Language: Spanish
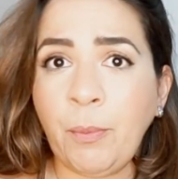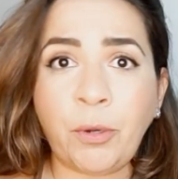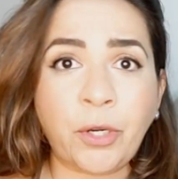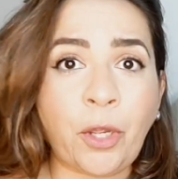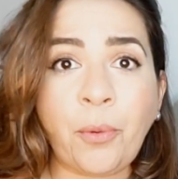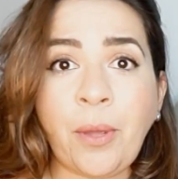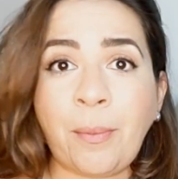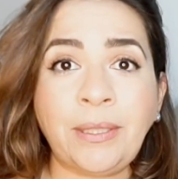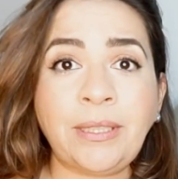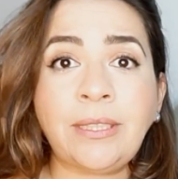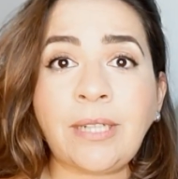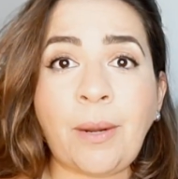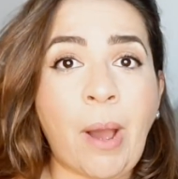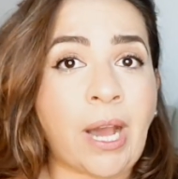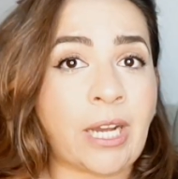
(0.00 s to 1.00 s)
Porque obviamente
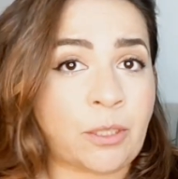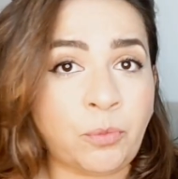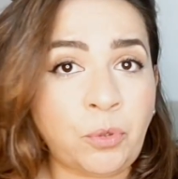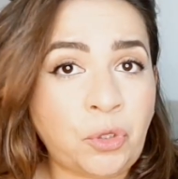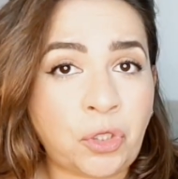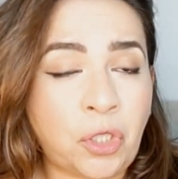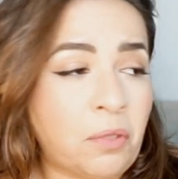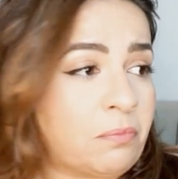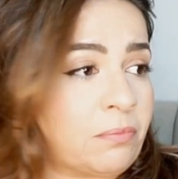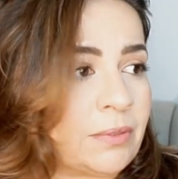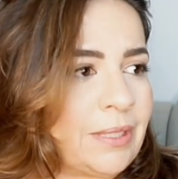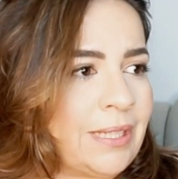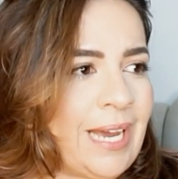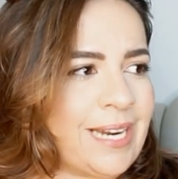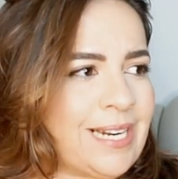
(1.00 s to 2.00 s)
trabajas mucho,
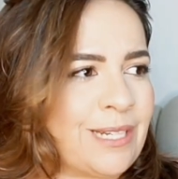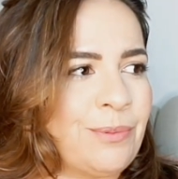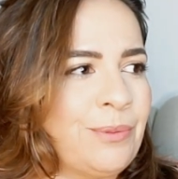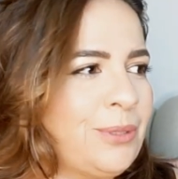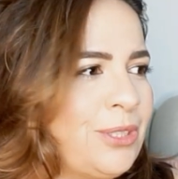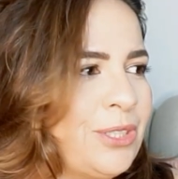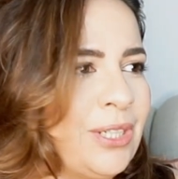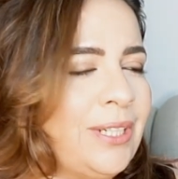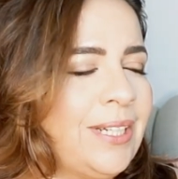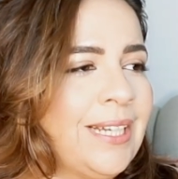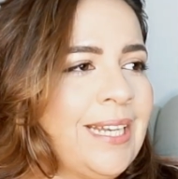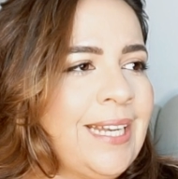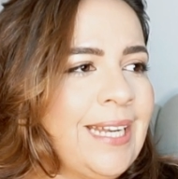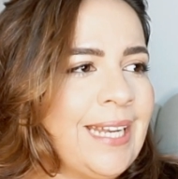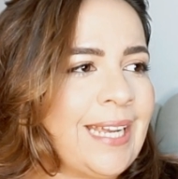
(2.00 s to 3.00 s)
ganas mucho,
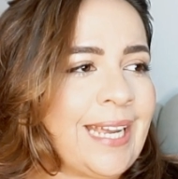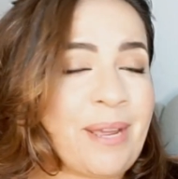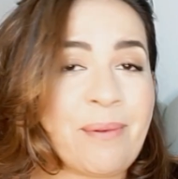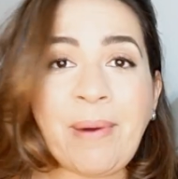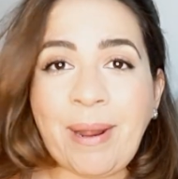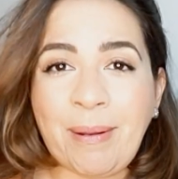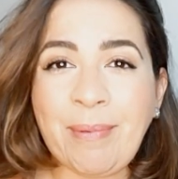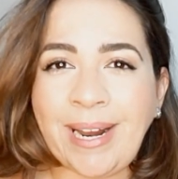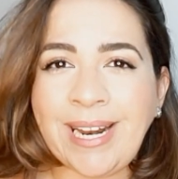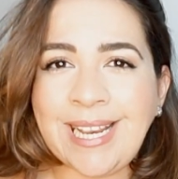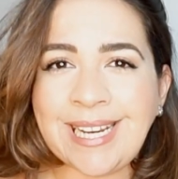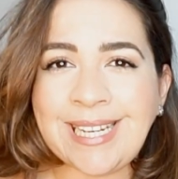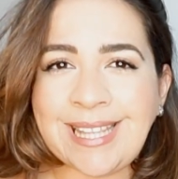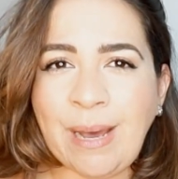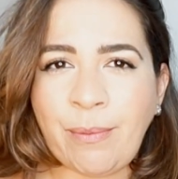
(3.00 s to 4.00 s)
vale,
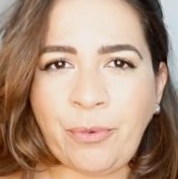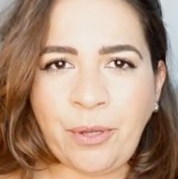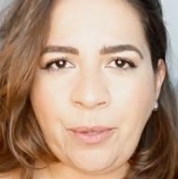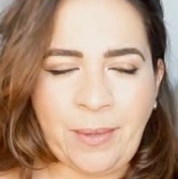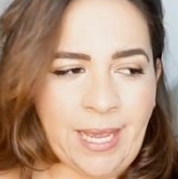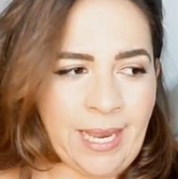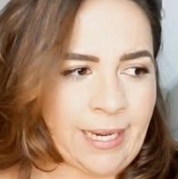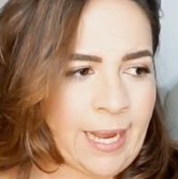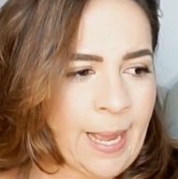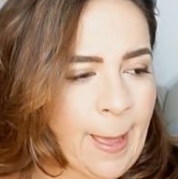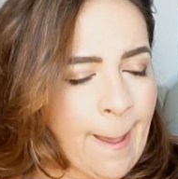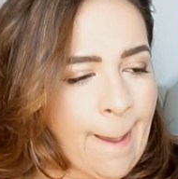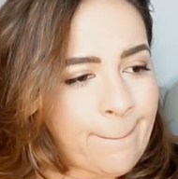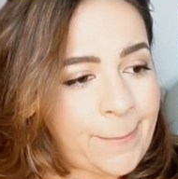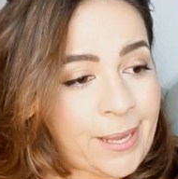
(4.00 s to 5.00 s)
está muy bien.
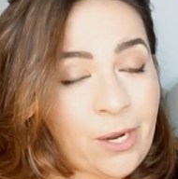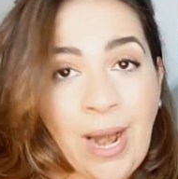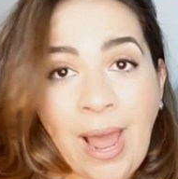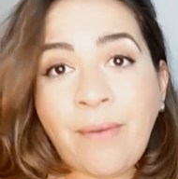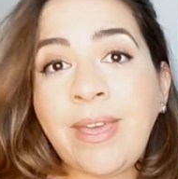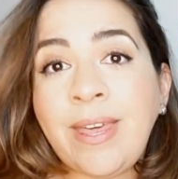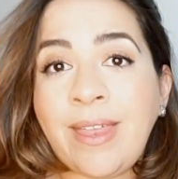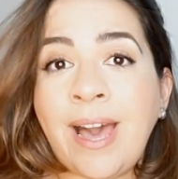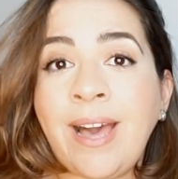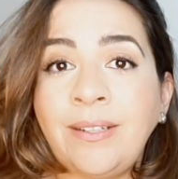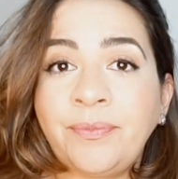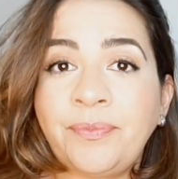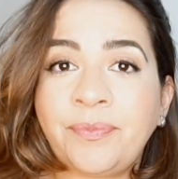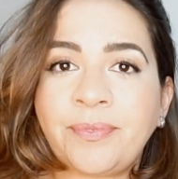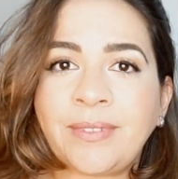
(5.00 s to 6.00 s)
Pero la
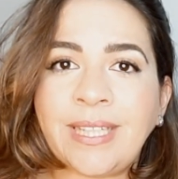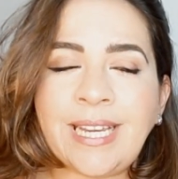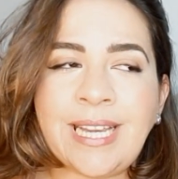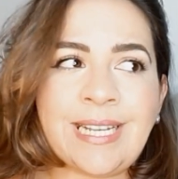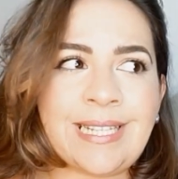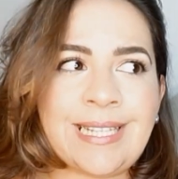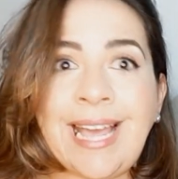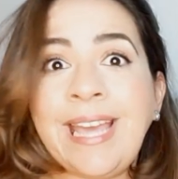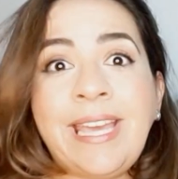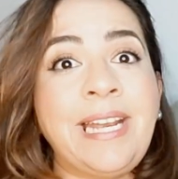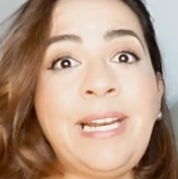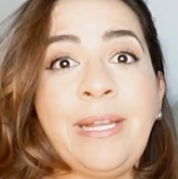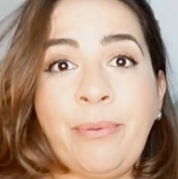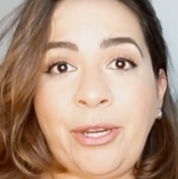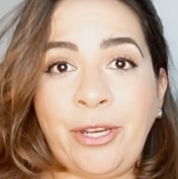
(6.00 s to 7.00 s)
vida es
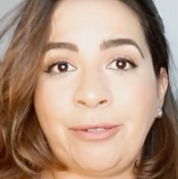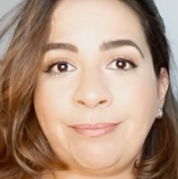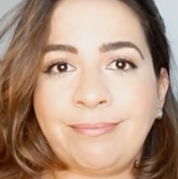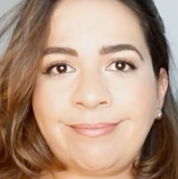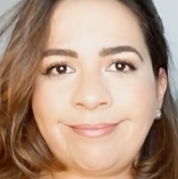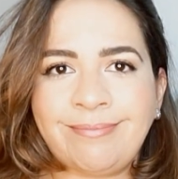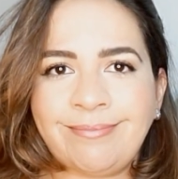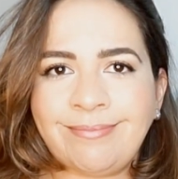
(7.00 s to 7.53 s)
equilibrio.